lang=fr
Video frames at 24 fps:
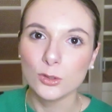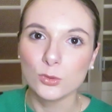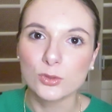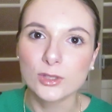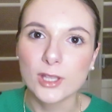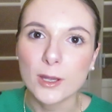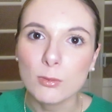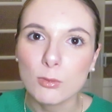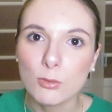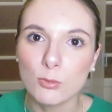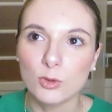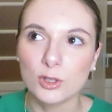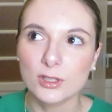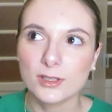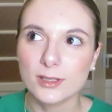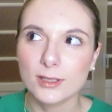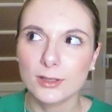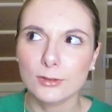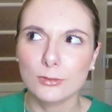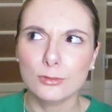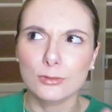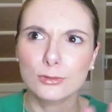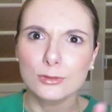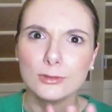tout ça pour moins de
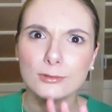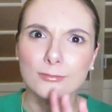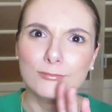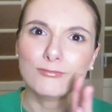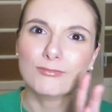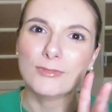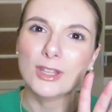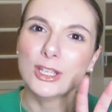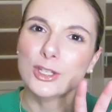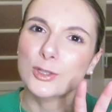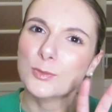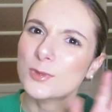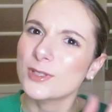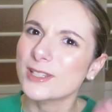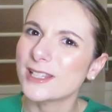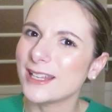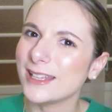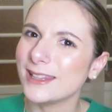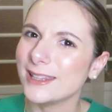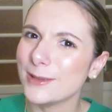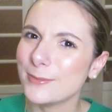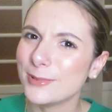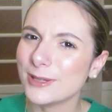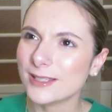5 euros je pense que ça
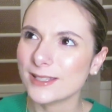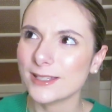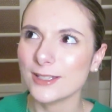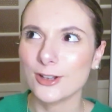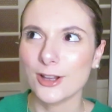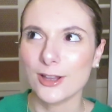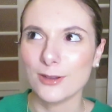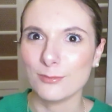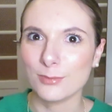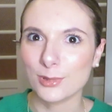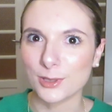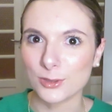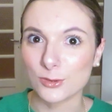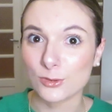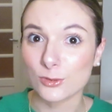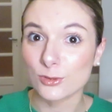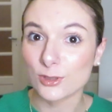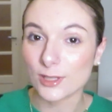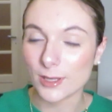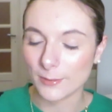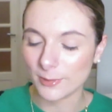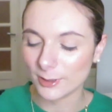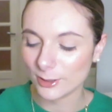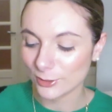l'a dépassé quand même parce que
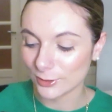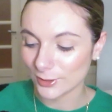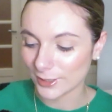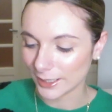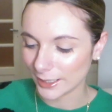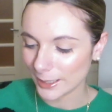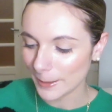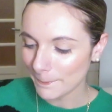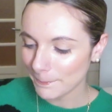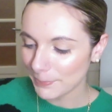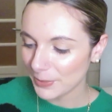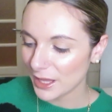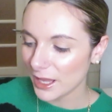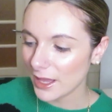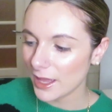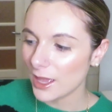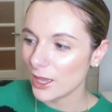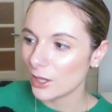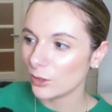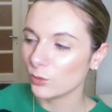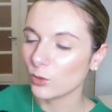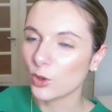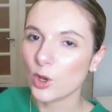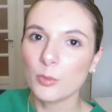ça m'étonnerait
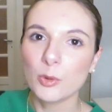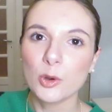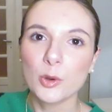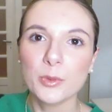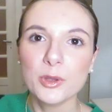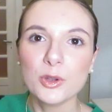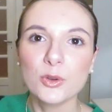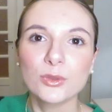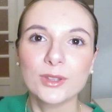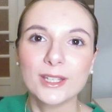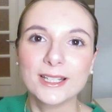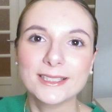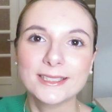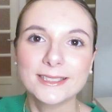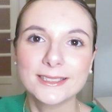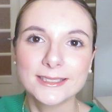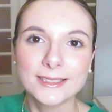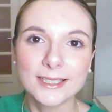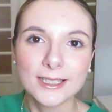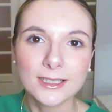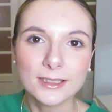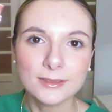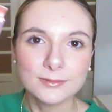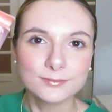donc en premier on a
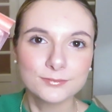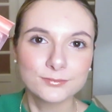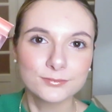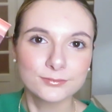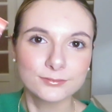ça